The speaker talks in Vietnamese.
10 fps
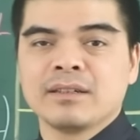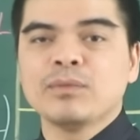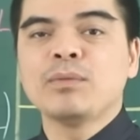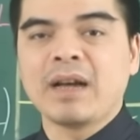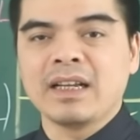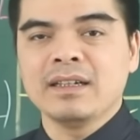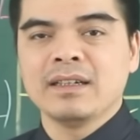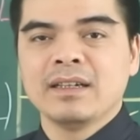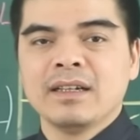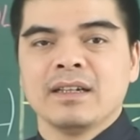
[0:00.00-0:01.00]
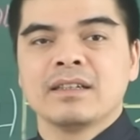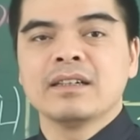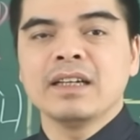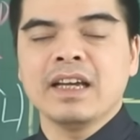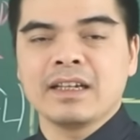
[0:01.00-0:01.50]
buôn bán,
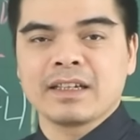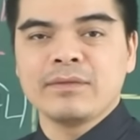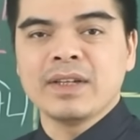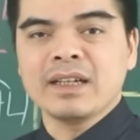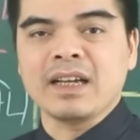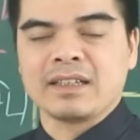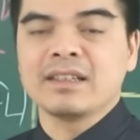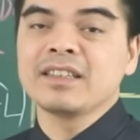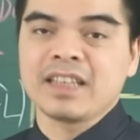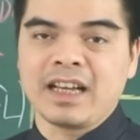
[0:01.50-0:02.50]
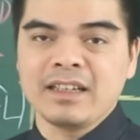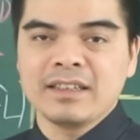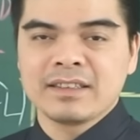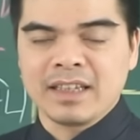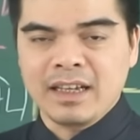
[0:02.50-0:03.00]
hứa hẹn cái viễn cảnh tươi
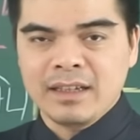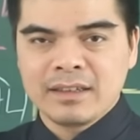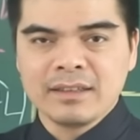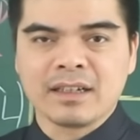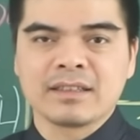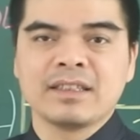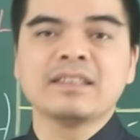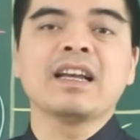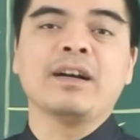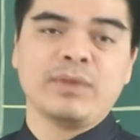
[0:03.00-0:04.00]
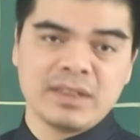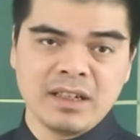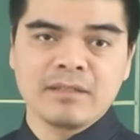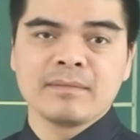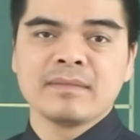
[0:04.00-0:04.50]
sáng sẽ được diễn ra ở phía trước.